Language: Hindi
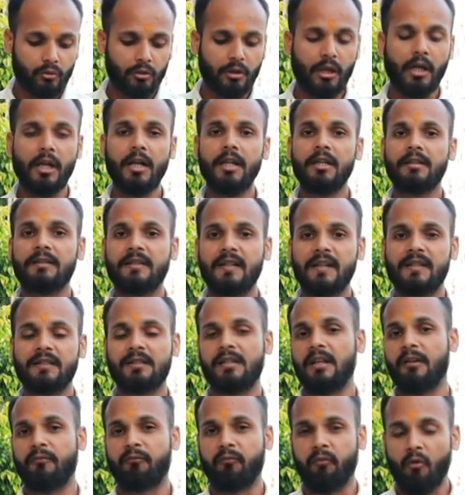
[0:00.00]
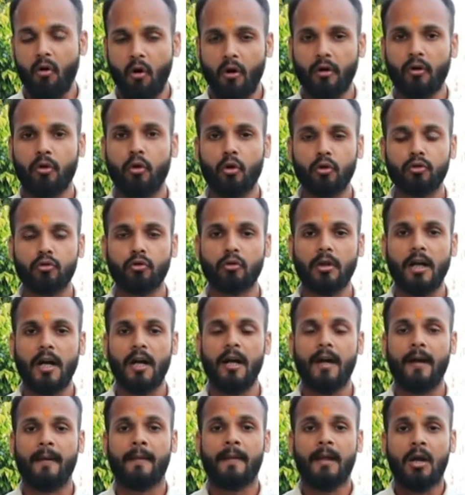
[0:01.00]
364 हो चुका
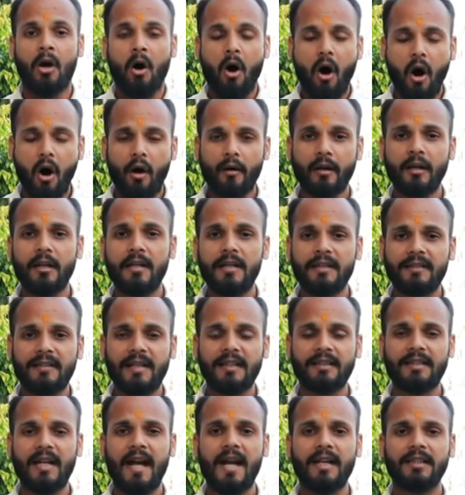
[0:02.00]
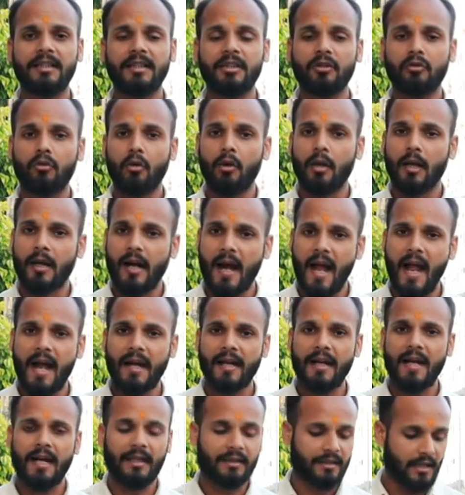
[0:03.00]
है और इसके तहत इनको लगाया
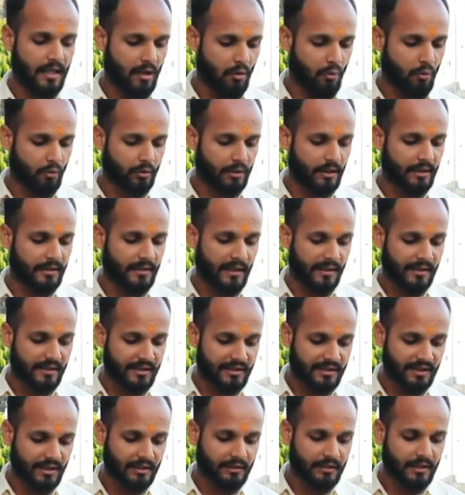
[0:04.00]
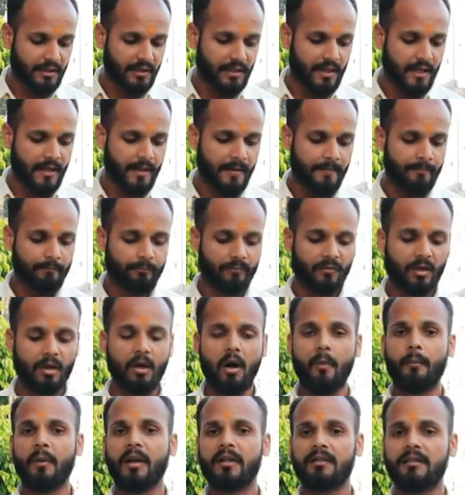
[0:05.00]
गया था ओटी टेक्नीशियन थी ये
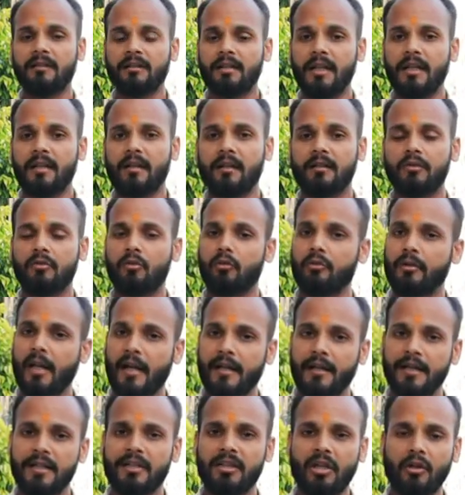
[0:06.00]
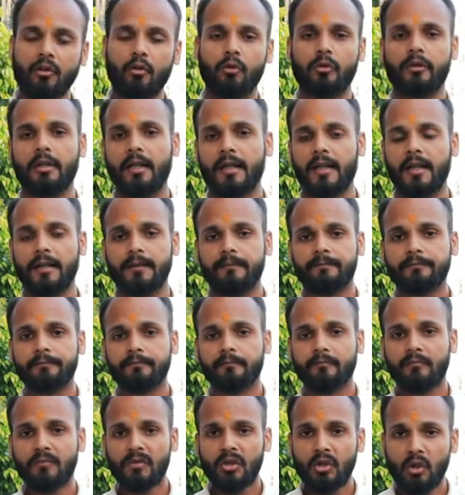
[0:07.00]
ऑपरेशन थिएटर जो टेक्नीशियन होते
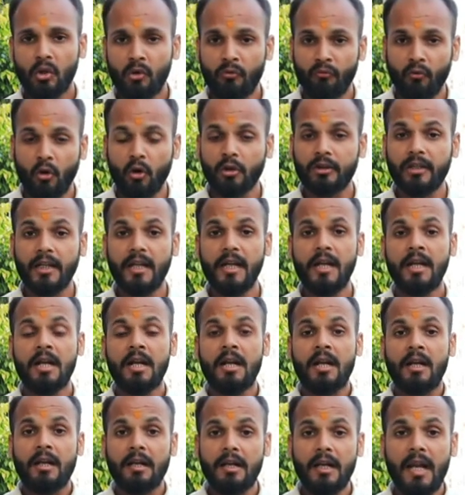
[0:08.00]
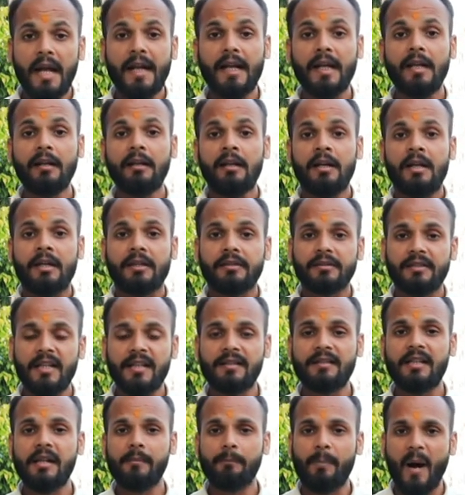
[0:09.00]
हैं वो थी लेकिन
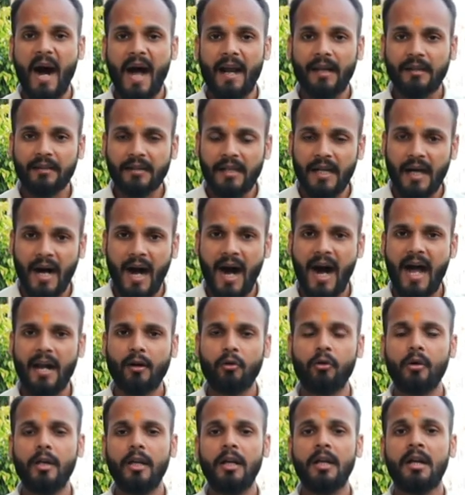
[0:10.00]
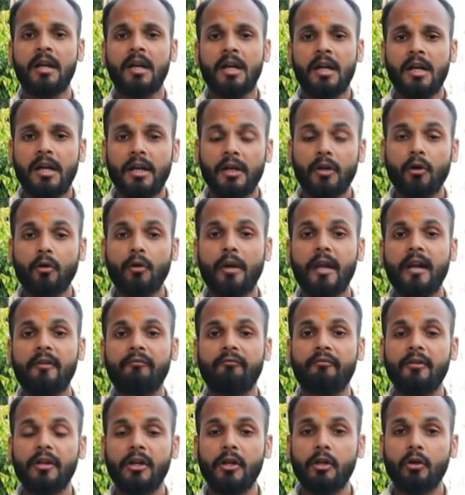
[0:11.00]
जिस दिन भारत की हार हुई इन्होंने
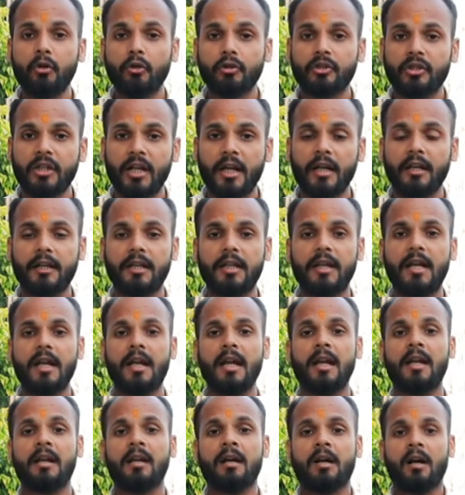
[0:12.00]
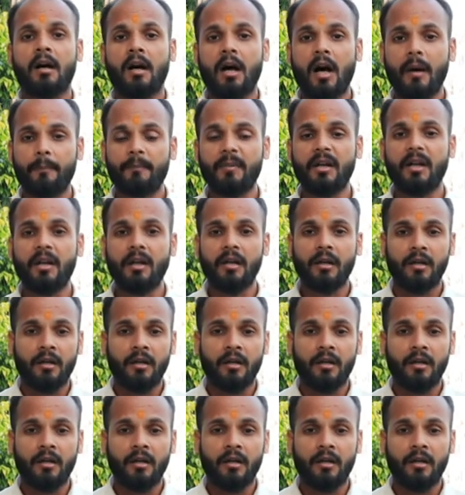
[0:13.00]
वीडियो शेयर किए अपने